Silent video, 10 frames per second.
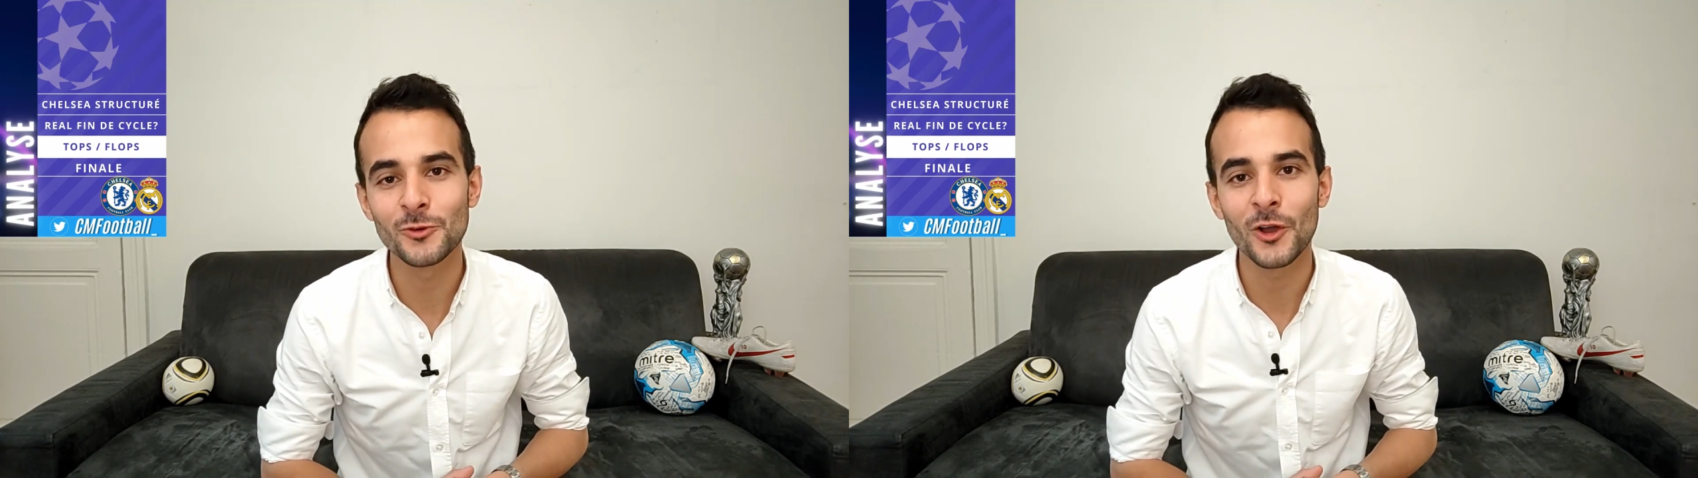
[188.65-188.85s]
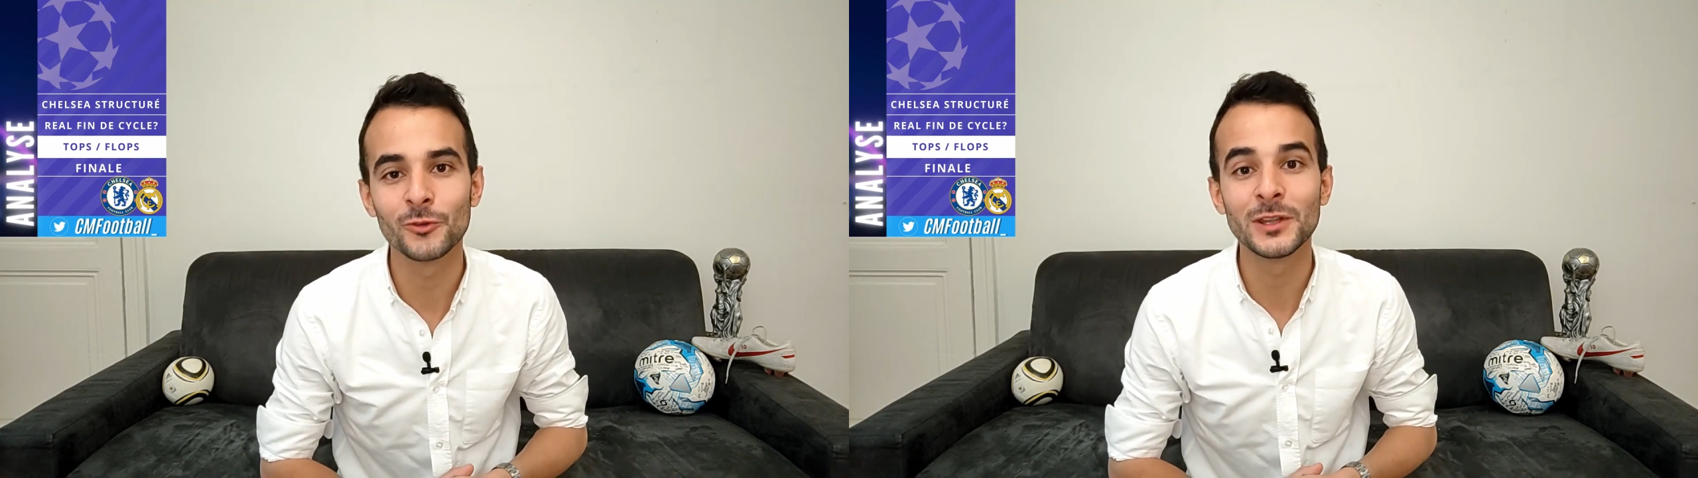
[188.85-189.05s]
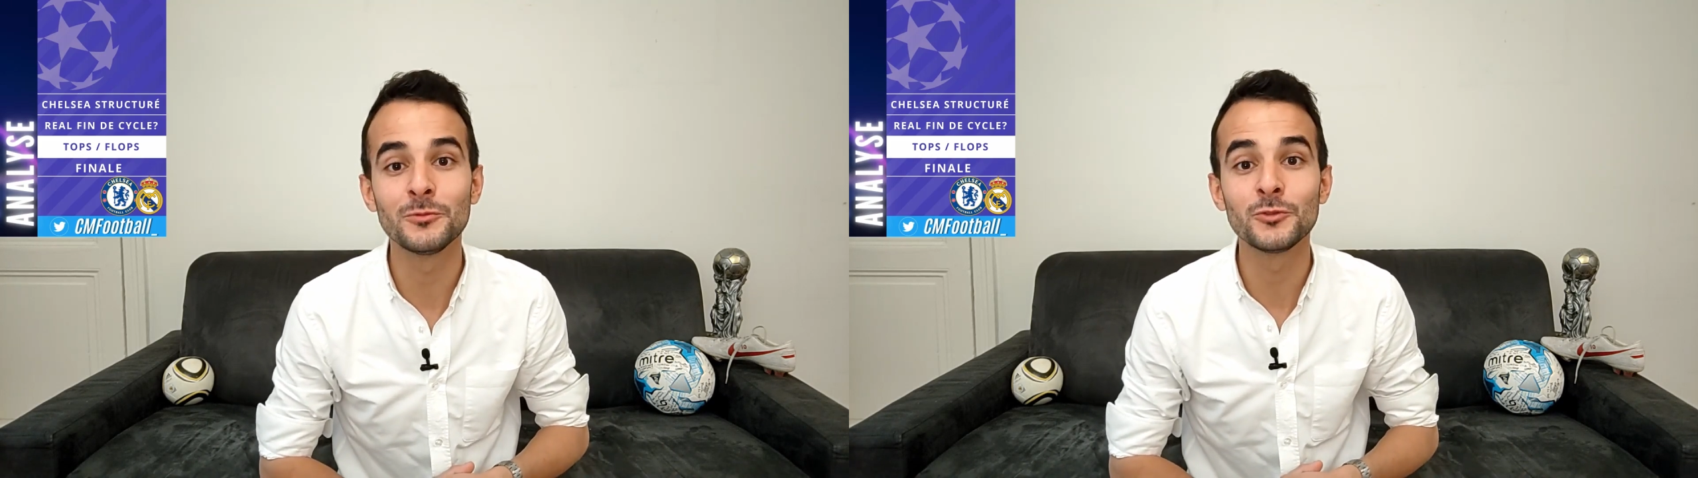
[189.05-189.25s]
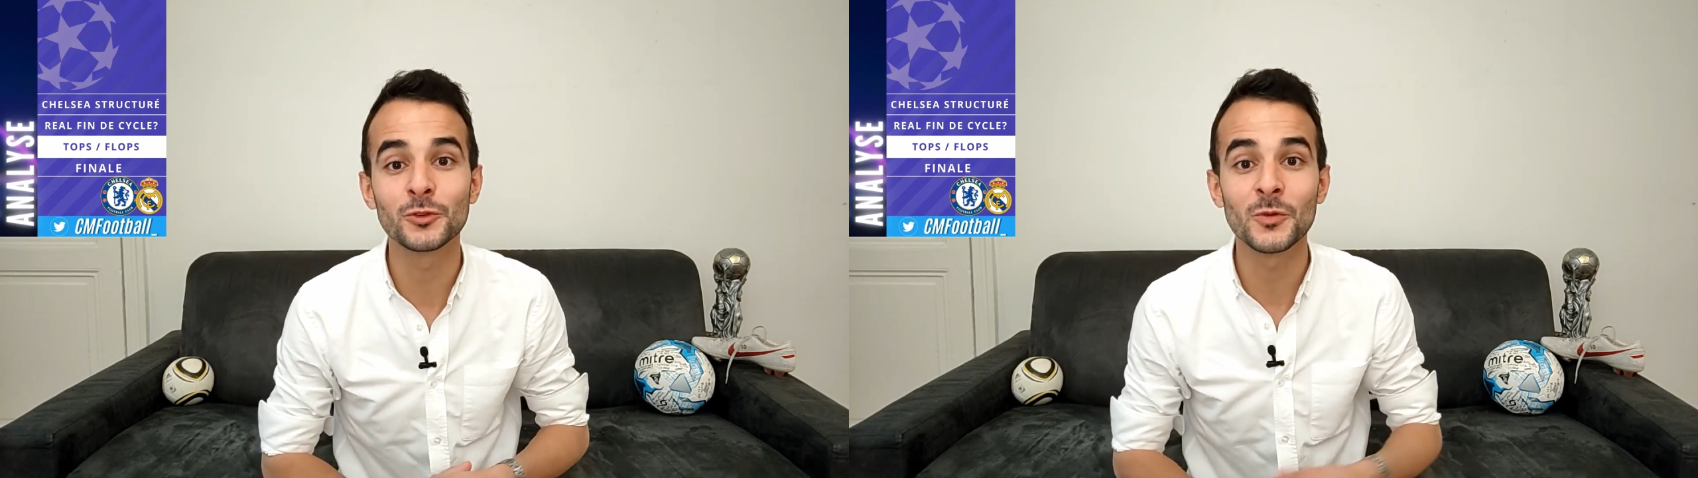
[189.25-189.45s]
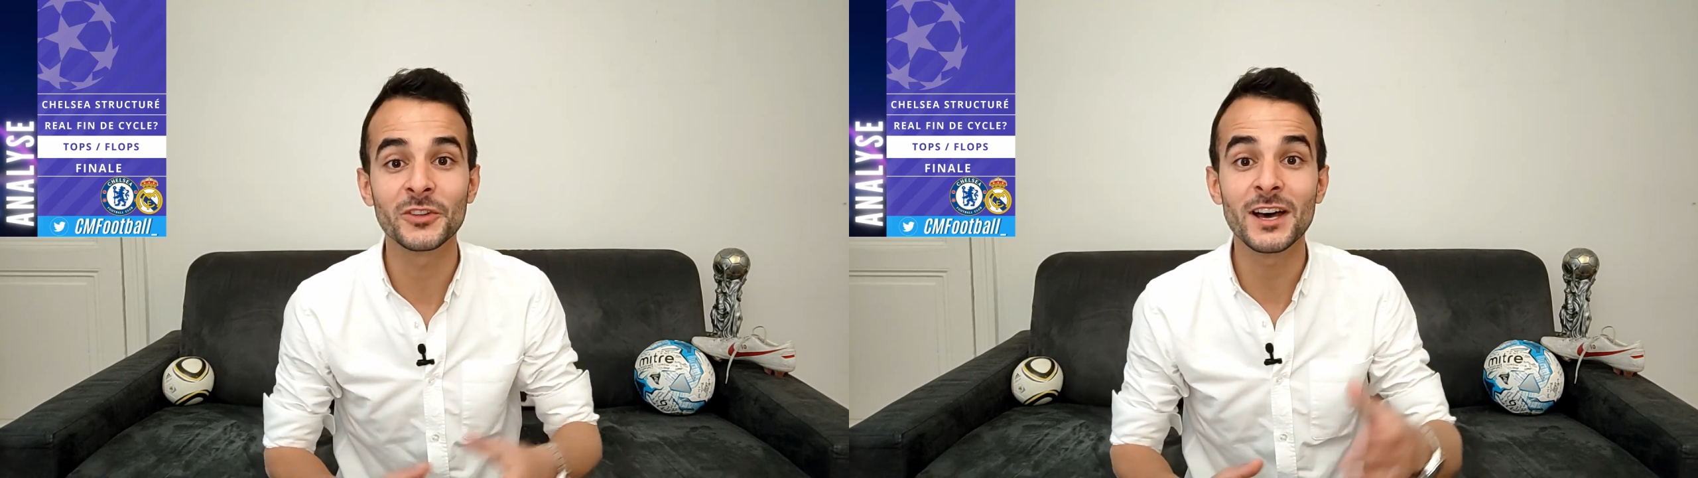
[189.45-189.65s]
Tuchel au début de
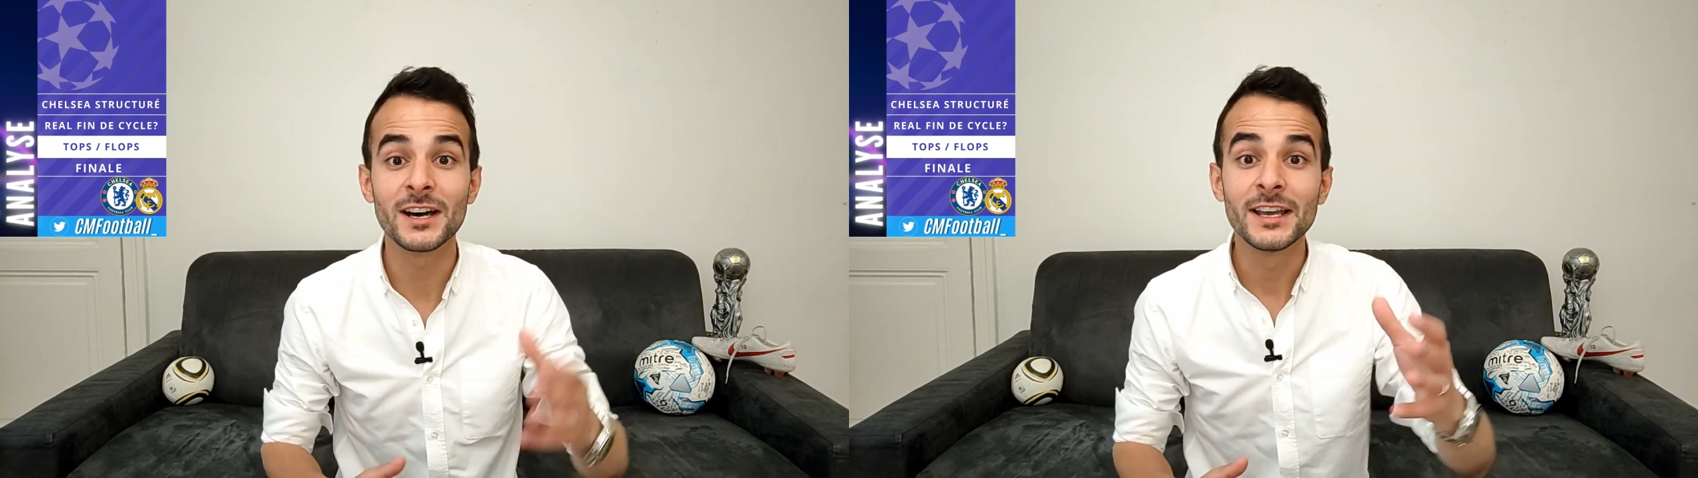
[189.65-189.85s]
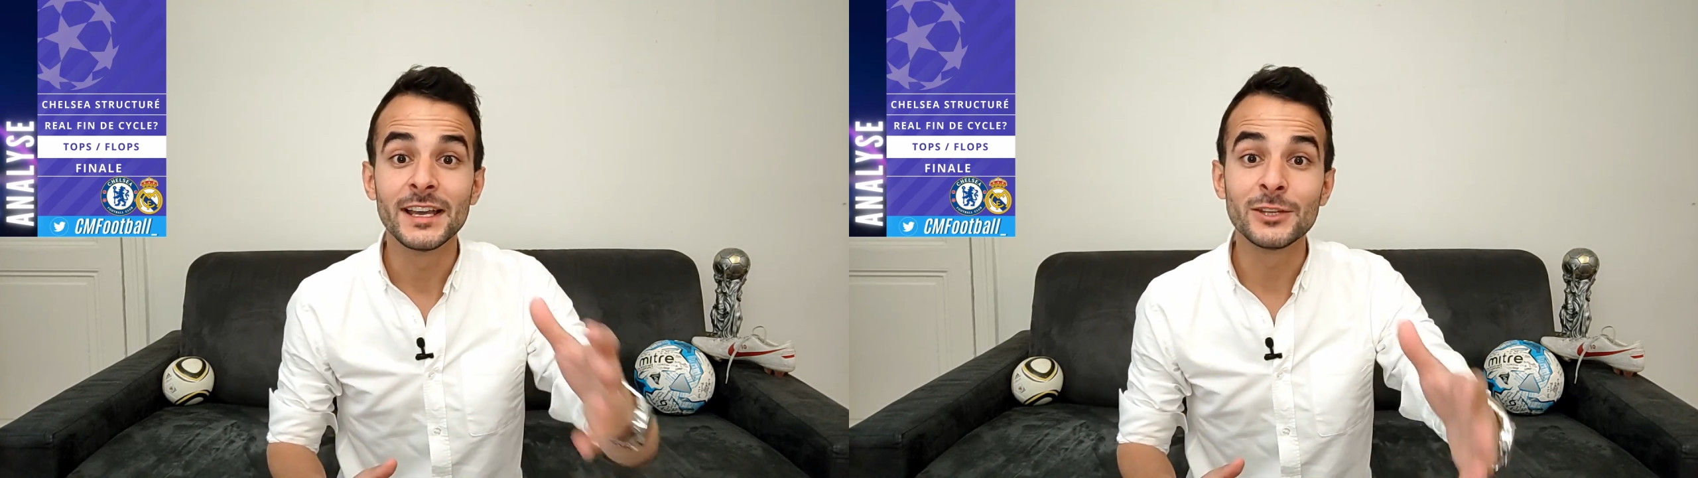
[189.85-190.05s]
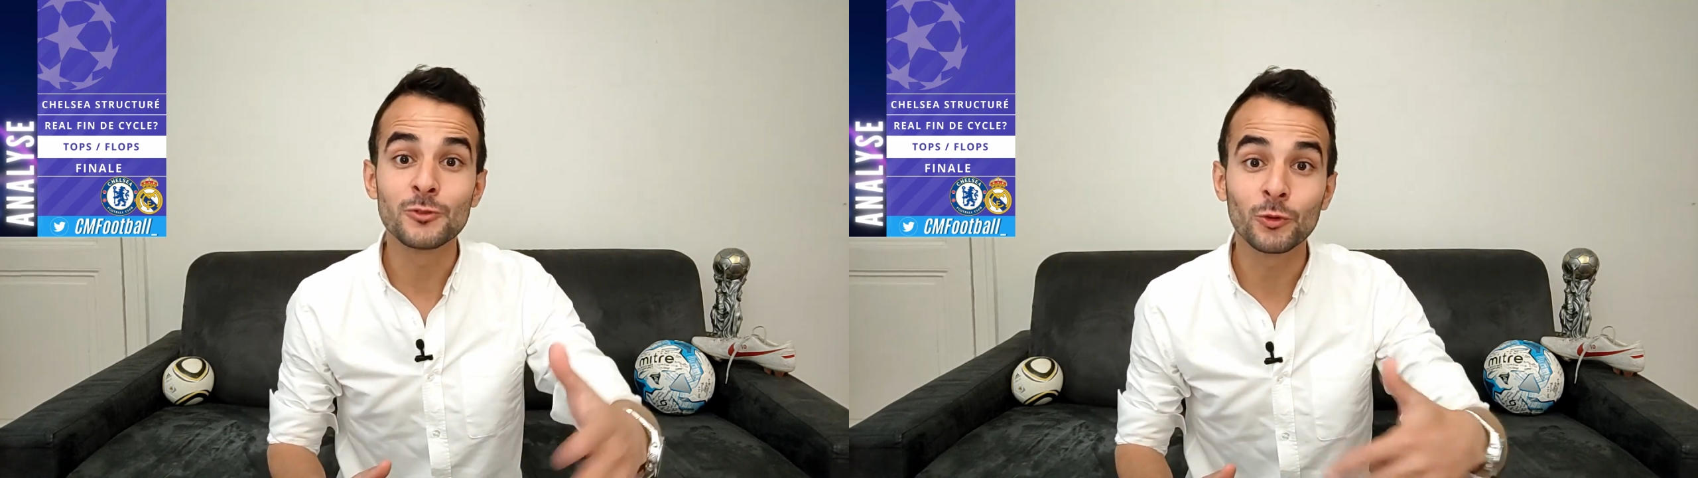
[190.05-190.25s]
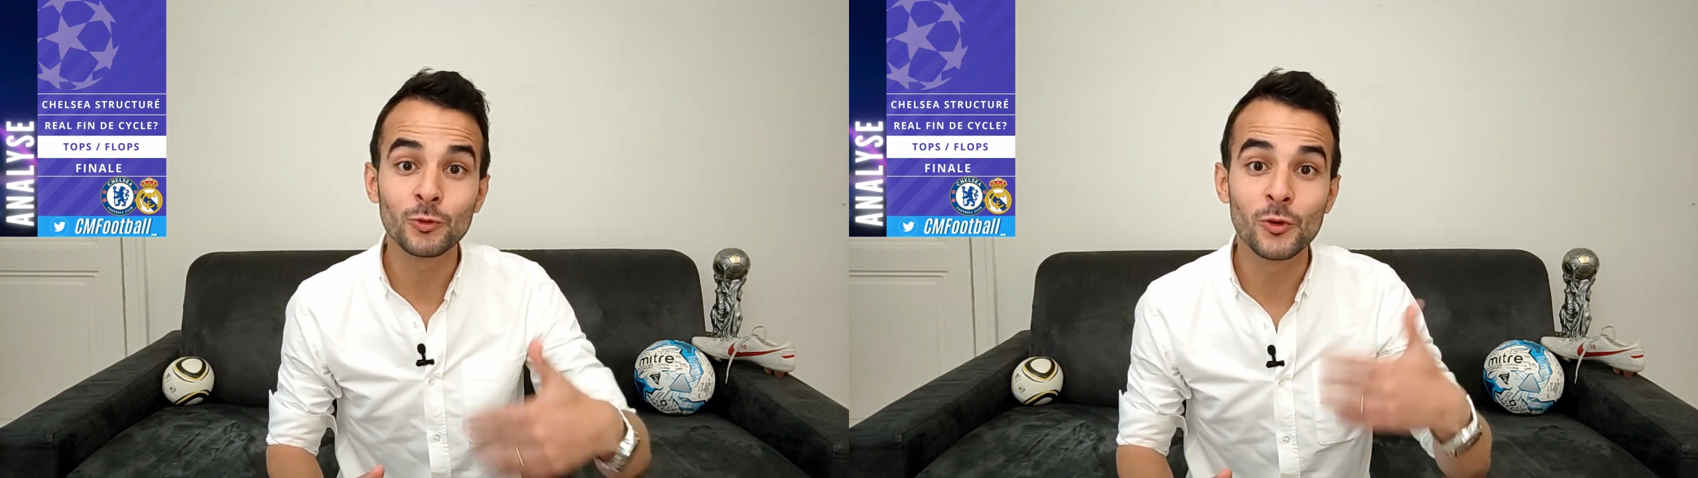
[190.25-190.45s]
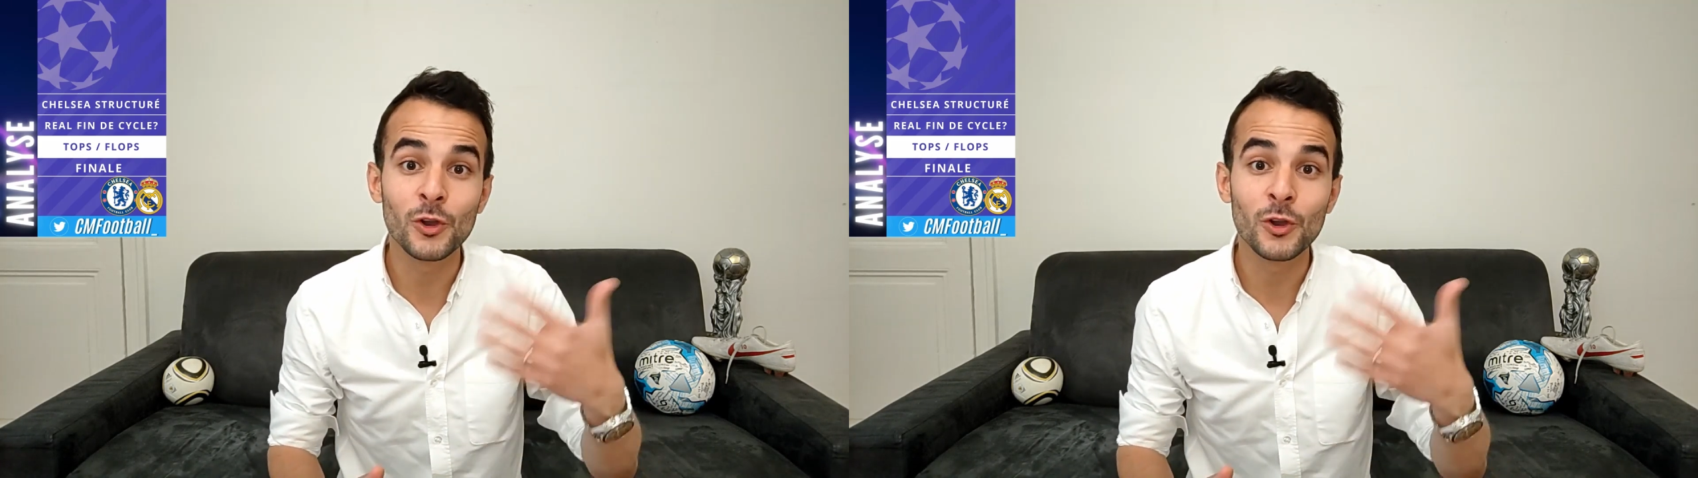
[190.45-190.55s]
son mandat et surtout que